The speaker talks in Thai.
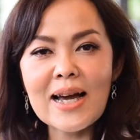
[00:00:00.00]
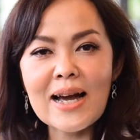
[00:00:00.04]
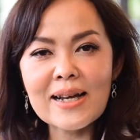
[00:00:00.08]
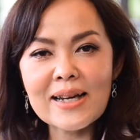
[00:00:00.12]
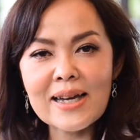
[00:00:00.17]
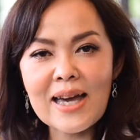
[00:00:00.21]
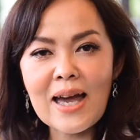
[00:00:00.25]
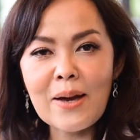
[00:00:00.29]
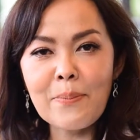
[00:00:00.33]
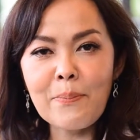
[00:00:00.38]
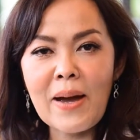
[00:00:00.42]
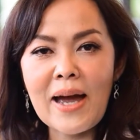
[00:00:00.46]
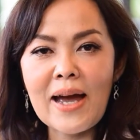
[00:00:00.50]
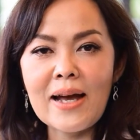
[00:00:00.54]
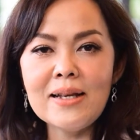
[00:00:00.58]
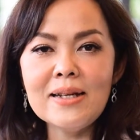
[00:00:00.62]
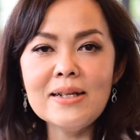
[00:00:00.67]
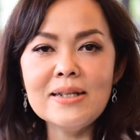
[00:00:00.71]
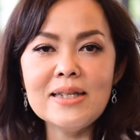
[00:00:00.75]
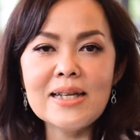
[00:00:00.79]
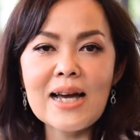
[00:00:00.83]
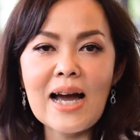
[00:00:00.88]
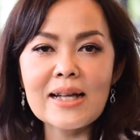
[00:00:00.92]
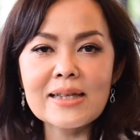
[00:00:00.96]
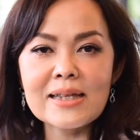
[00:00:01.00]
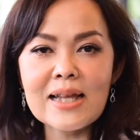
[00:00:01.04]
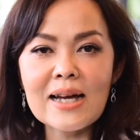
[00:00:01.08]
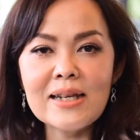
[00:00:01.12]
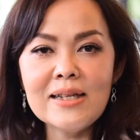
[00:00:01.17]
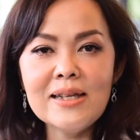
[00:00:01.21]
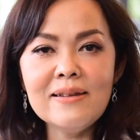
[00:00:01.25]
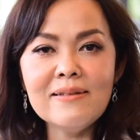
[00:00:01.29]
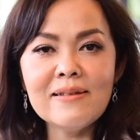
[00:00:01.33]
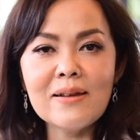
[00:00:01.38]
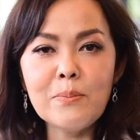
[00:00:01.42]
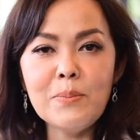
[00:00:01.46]
ยาแก้แพ้ หรือยาต้า
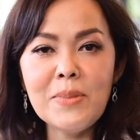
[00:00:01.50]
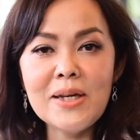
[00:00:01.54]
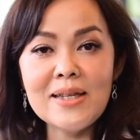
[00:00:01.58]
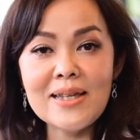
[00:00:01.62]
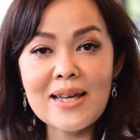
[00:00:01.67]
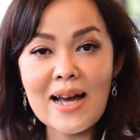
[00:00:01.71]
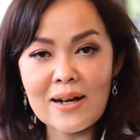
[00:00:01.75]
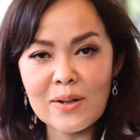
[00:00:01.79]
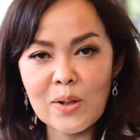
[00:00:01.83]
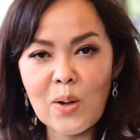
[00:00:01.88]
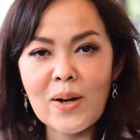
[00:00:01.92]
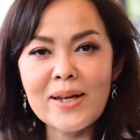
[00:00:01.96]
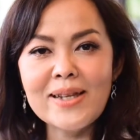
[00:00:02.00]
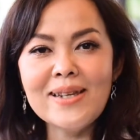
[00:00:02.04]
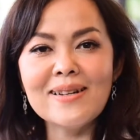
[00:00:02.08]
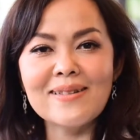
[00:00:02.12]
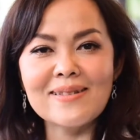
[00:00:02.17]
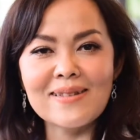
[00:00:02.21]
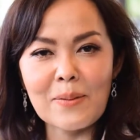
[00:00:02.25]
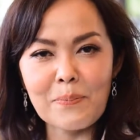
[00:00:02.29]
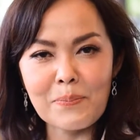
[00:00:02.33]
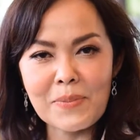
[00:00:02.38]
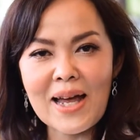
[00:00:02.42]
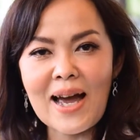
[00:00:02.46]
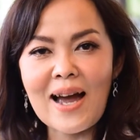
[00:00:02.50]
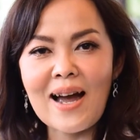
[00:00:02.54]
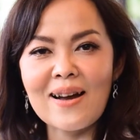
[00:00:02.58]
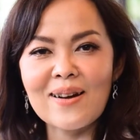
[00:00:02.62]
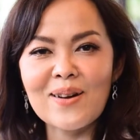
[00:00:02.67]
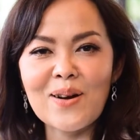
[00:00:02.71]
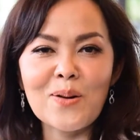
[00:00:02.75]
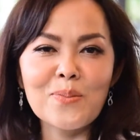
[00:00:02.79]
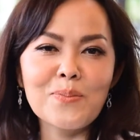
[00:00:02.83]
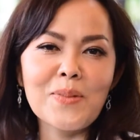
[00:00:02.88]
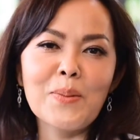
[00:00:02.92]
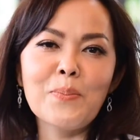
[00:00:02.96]
นฮิสตามีนอย่างน้อย 1 สัปดาห์
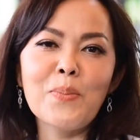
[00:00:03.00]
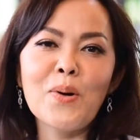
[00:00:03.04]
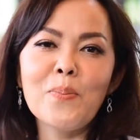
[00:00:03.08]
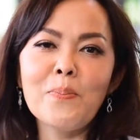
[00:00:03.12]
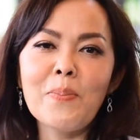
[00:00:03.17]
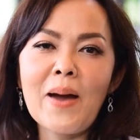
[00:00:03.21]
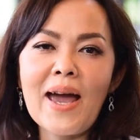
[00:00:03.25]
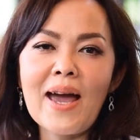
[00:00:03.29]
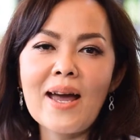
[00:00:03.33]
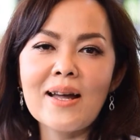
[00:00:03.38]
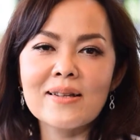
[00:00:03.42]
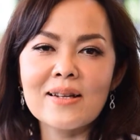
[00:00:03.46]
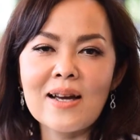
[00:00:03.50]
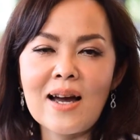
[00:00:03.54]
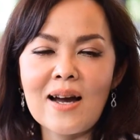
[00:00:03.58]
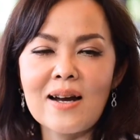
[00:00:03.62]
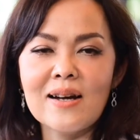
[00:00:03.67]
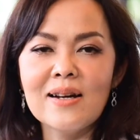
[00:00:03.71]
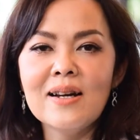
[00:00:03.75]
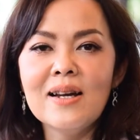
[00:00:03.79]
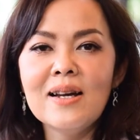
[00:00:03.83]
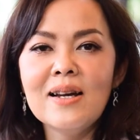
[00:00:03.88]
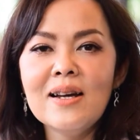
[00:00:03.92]
ก่อนมาพบแพทย์ค่ะ